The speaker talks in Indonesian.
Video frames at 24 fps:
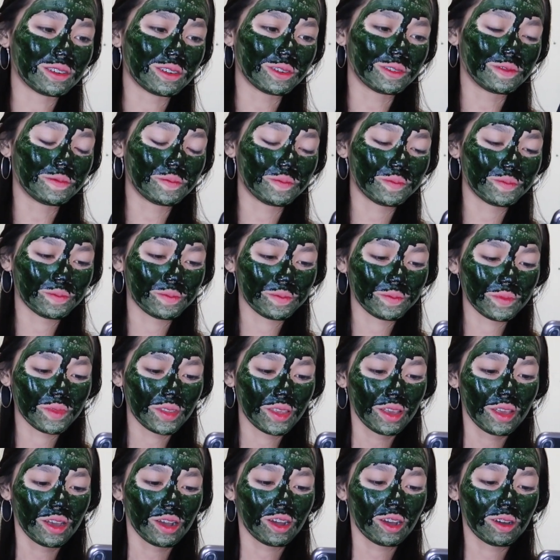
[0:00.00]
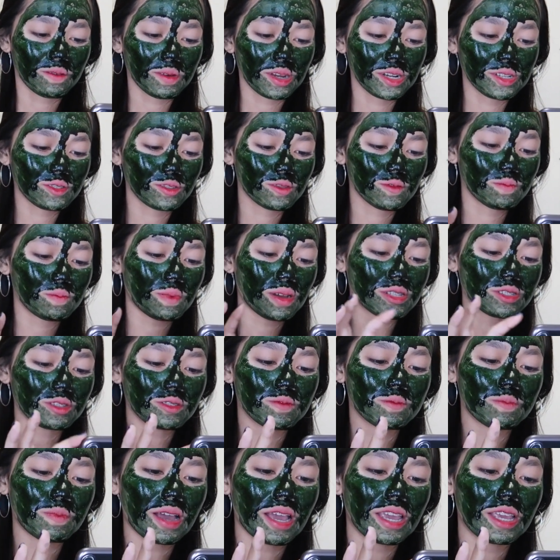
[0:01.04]
dulu komen
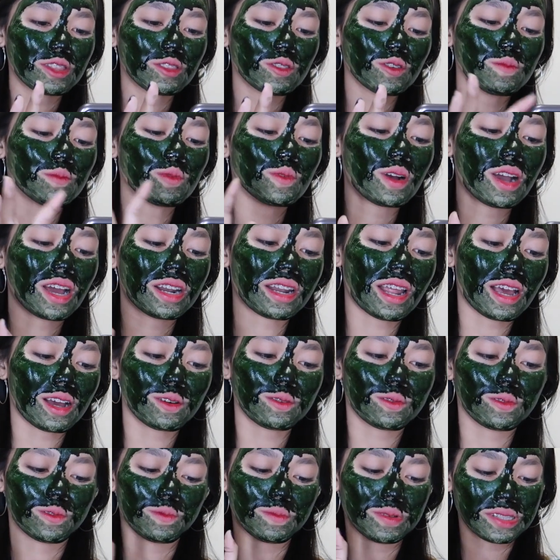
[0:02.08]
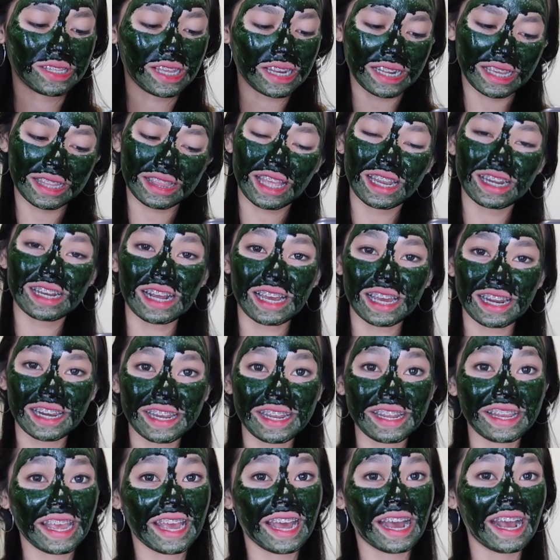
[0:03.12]
sumpah-sumpah itu bukan aku bentar kita
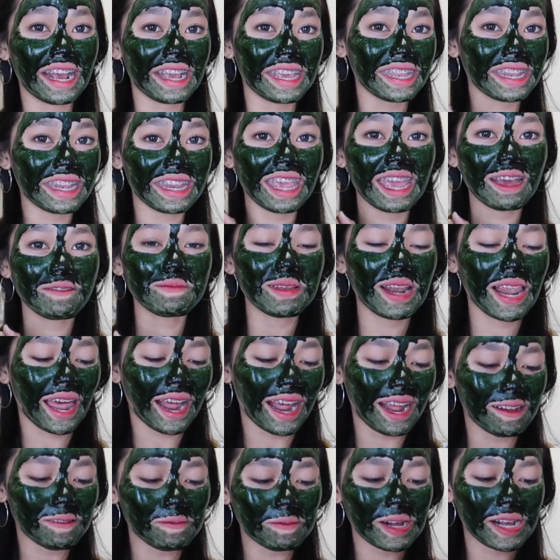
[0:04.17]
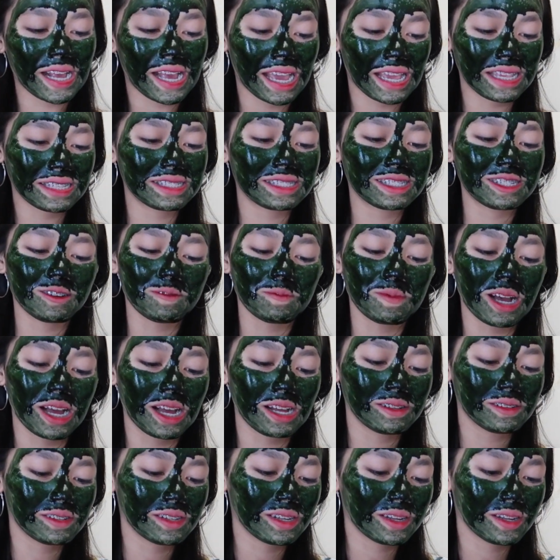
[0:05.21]
dengerin ya dia bilang apa guys
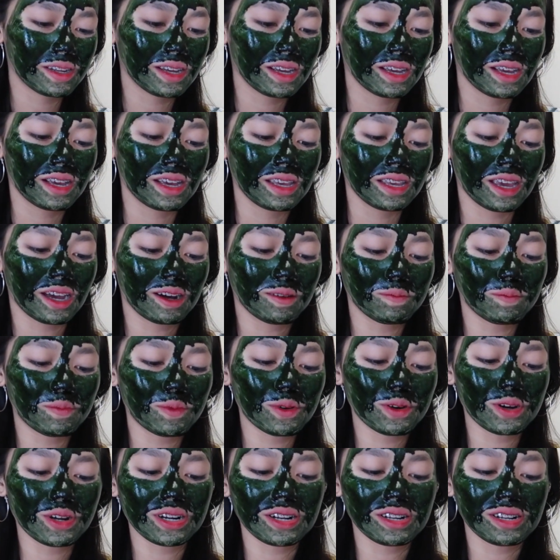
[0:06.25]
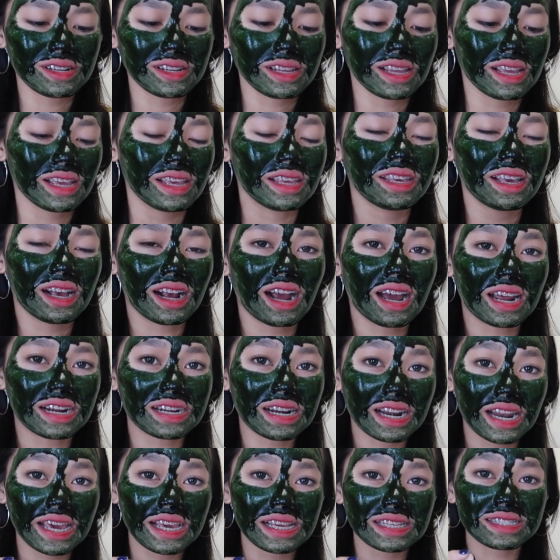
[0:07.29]
coba ya ampun yang
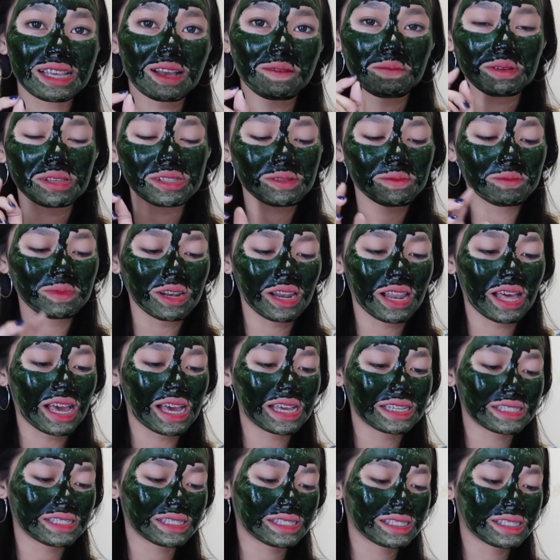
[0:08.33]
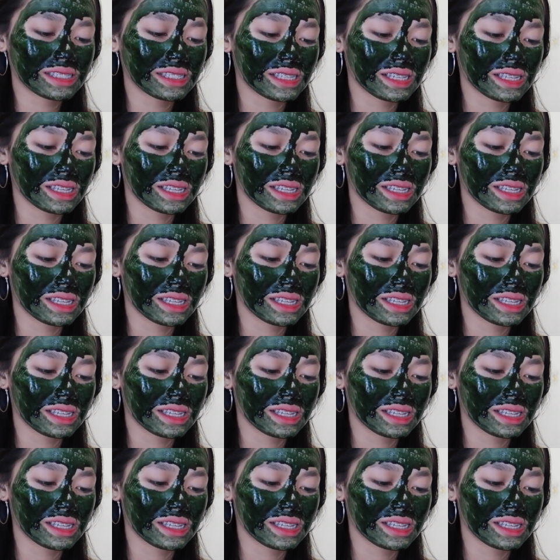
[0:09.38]
unlike sampai 11